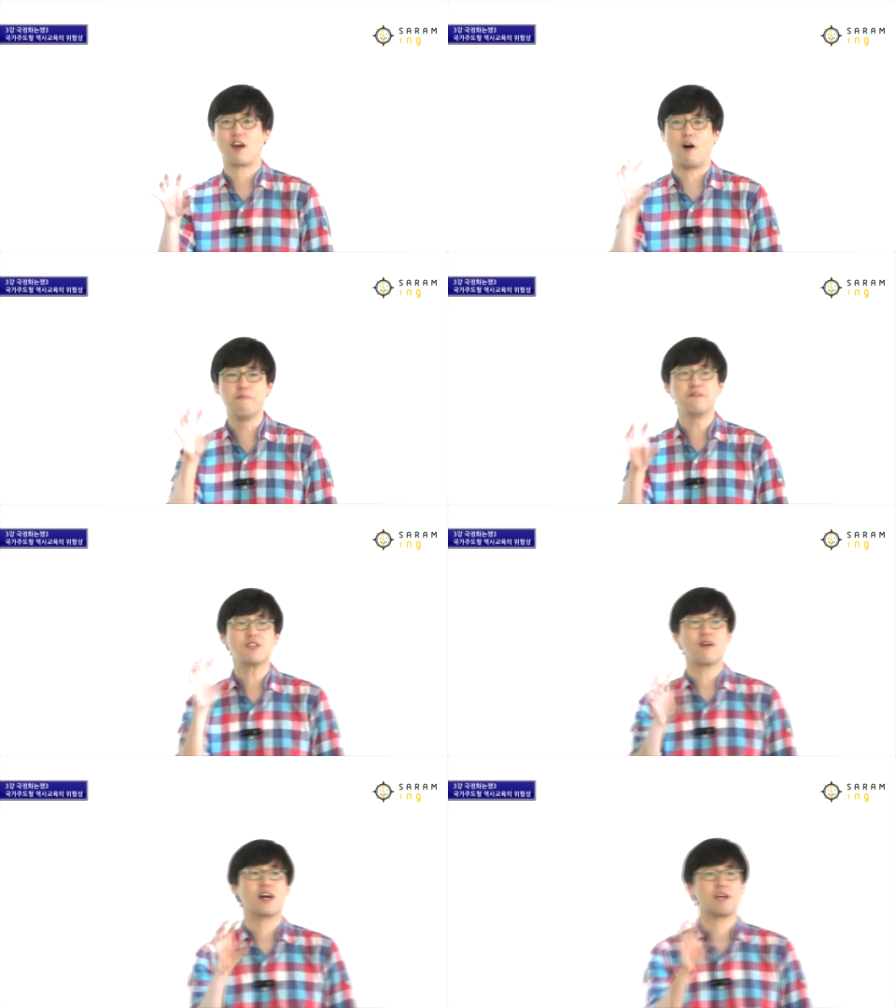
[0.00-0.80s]

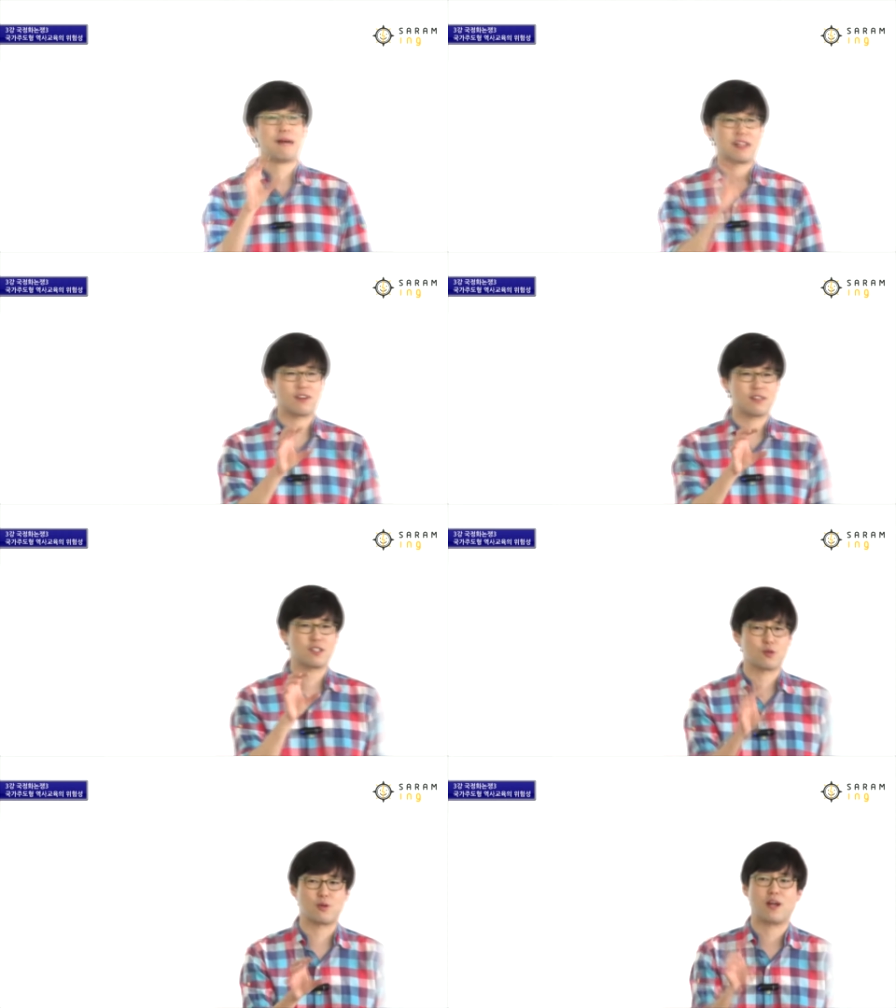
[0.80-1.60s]
엄정하게
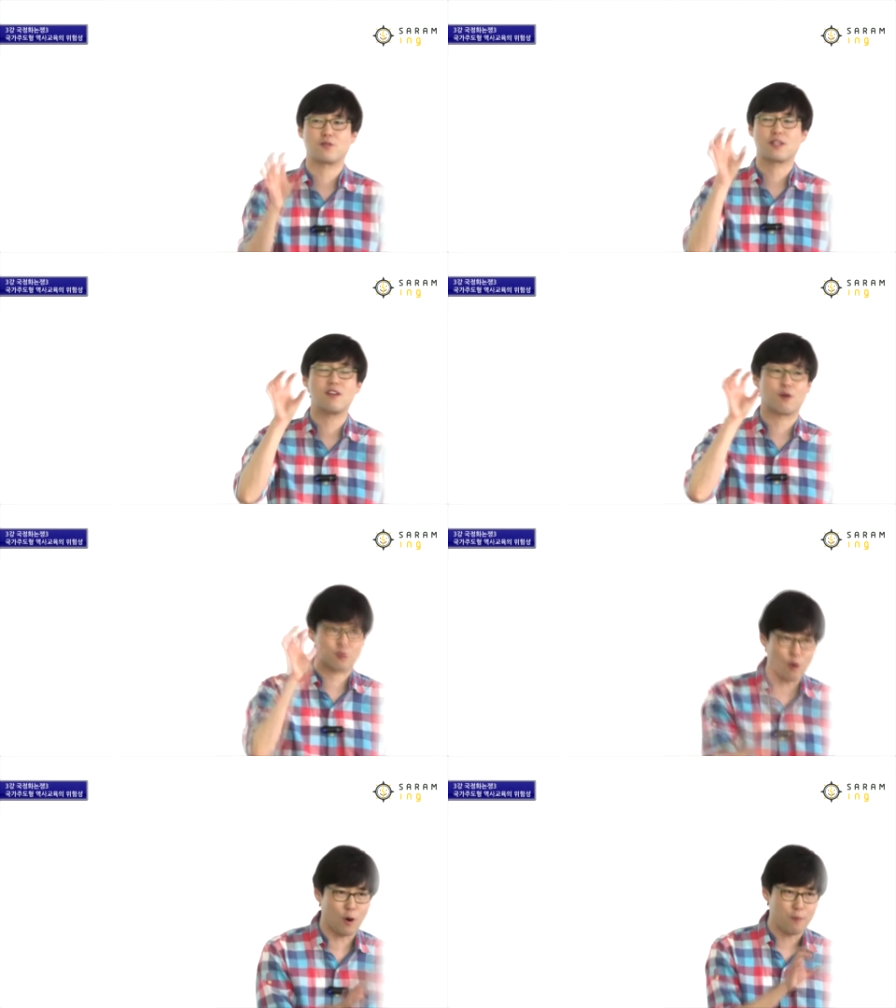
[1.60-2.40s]
만들어진 조선왕조
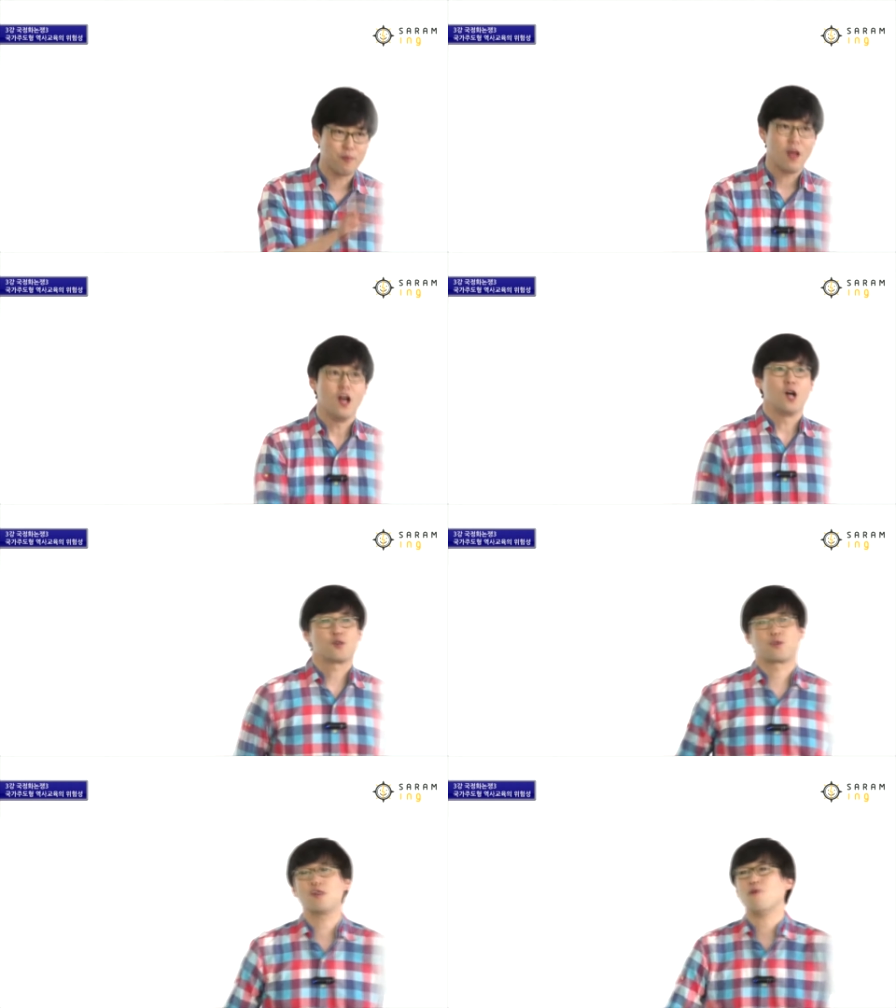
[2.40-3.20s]
실록도
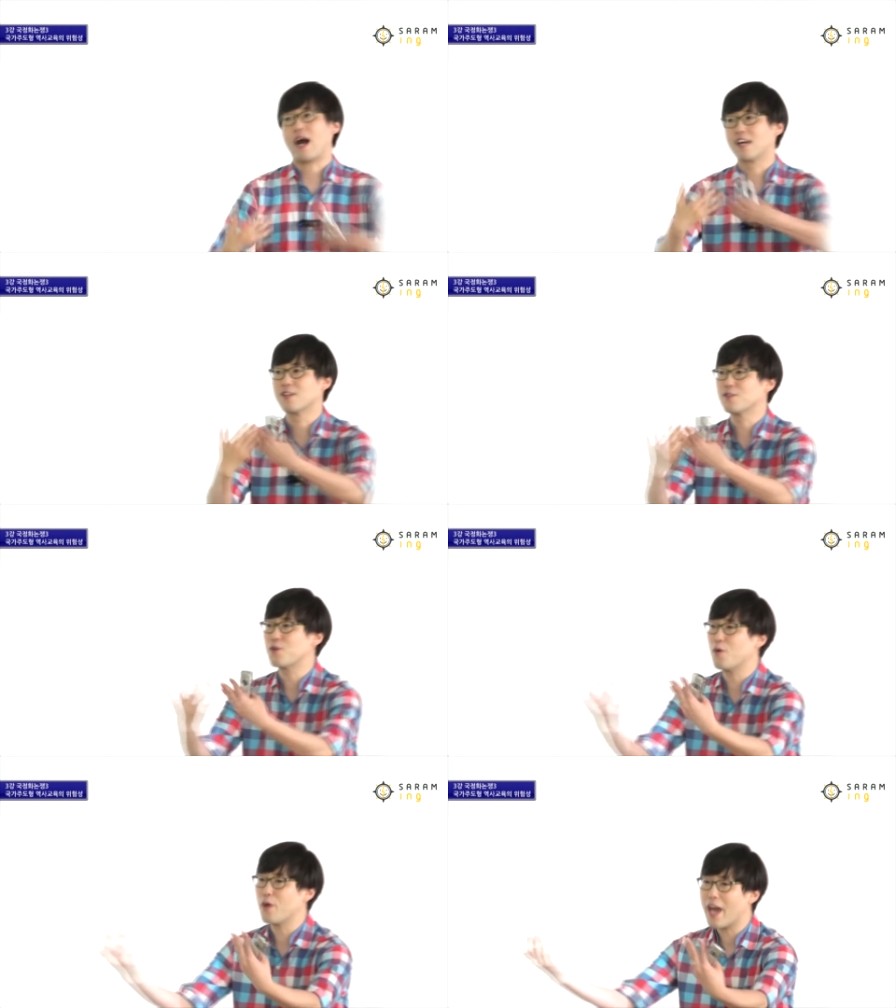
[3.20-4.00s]
조선
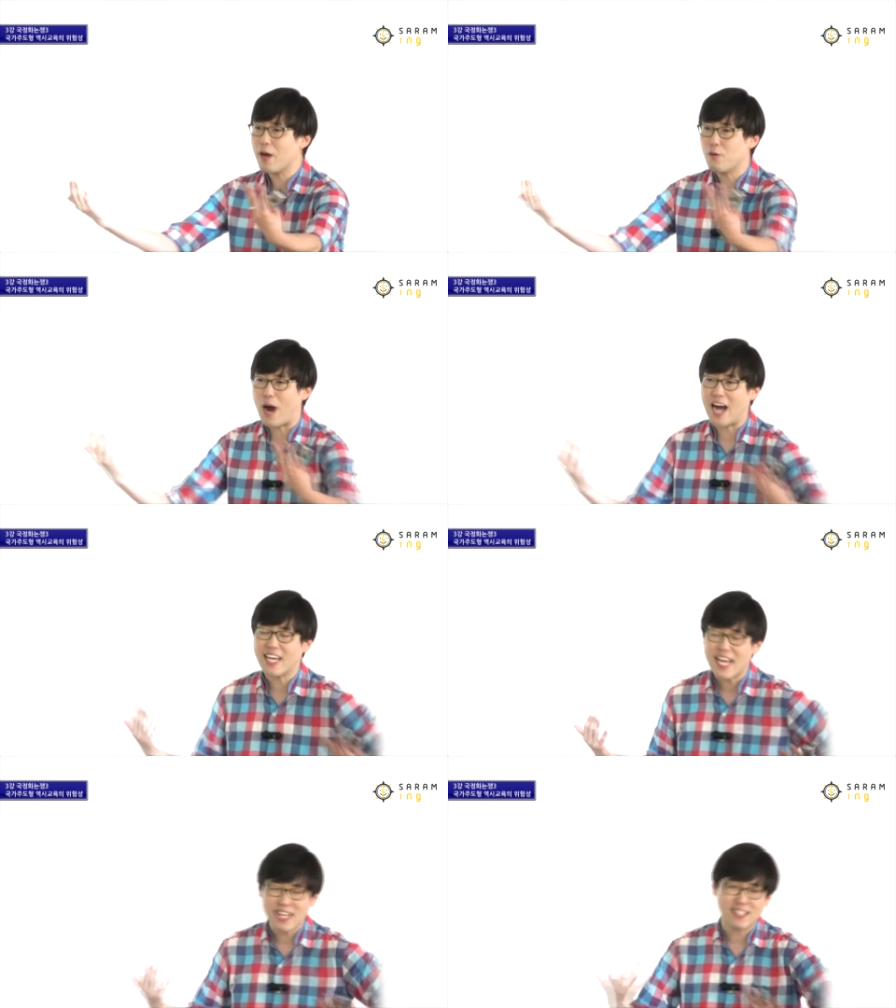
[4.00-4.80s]
왕조의
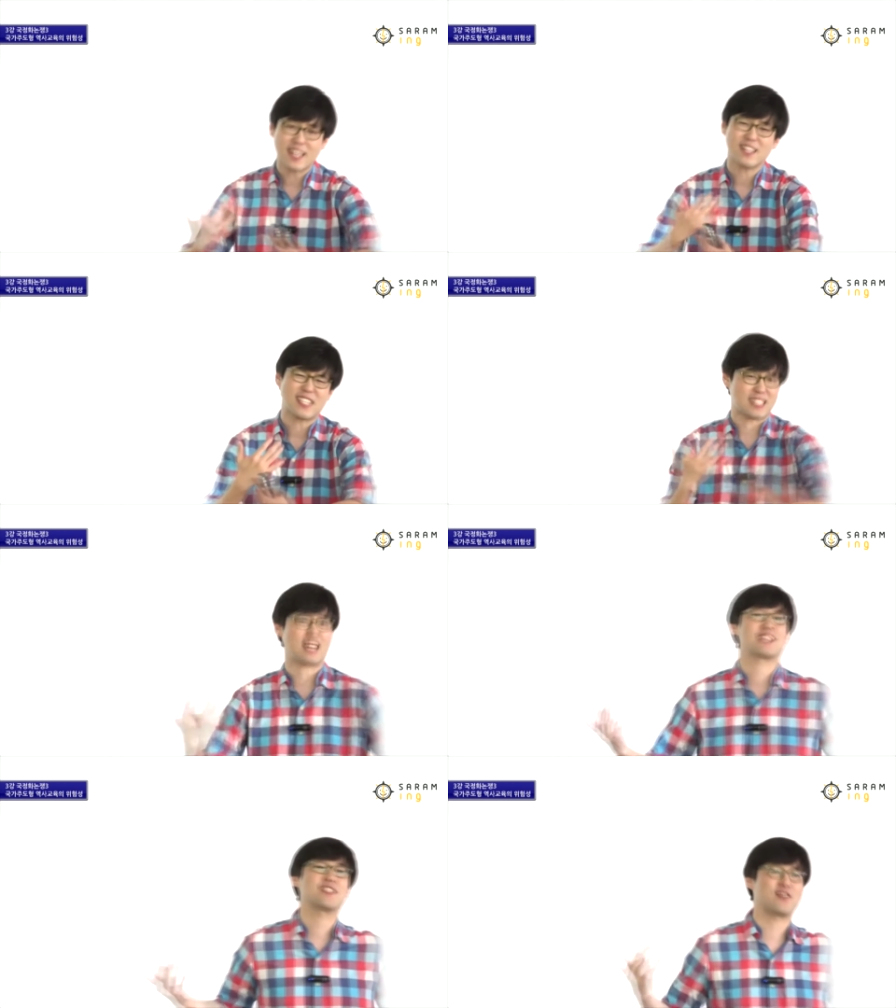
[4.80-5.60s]
왕의 일대기를
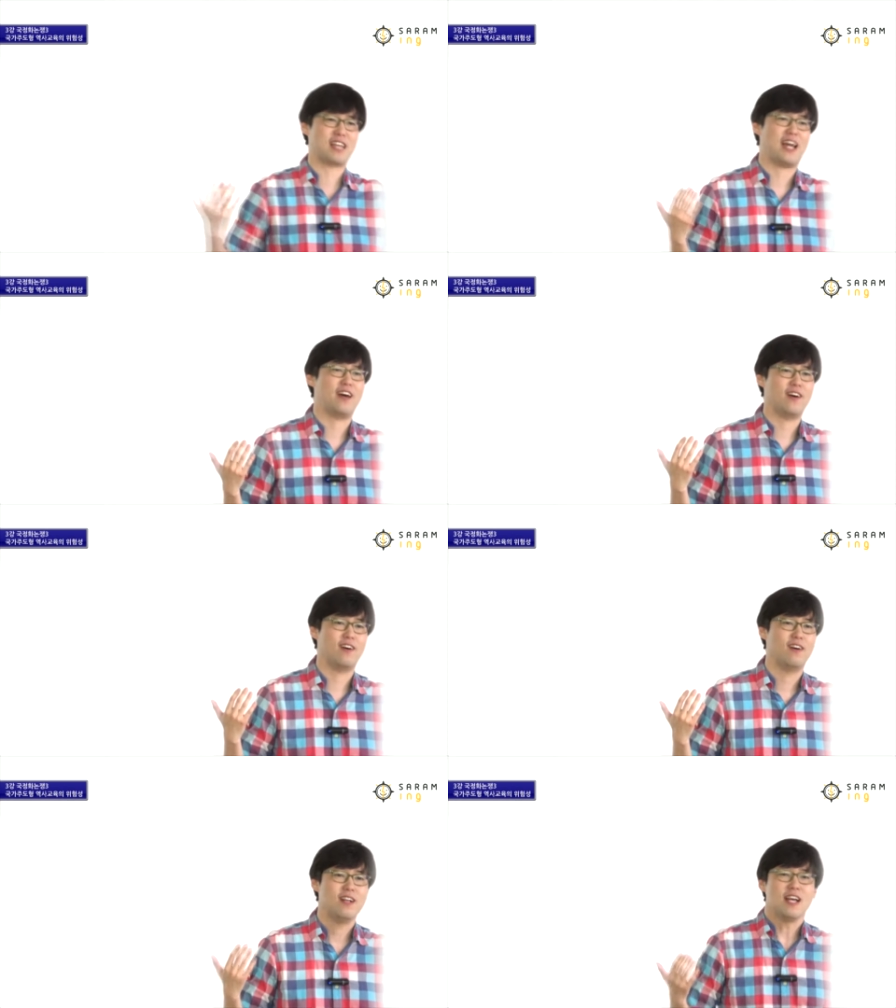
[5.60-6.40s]
자세하게 쓴
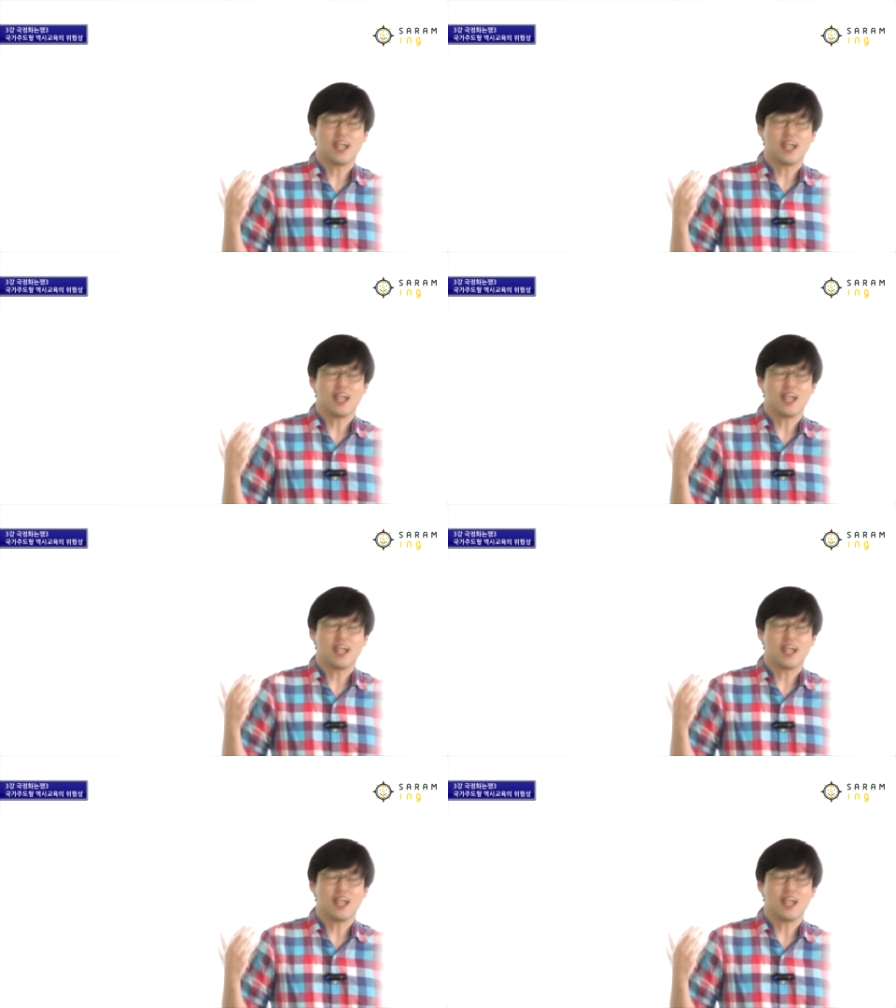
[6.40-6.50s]
거잖아요.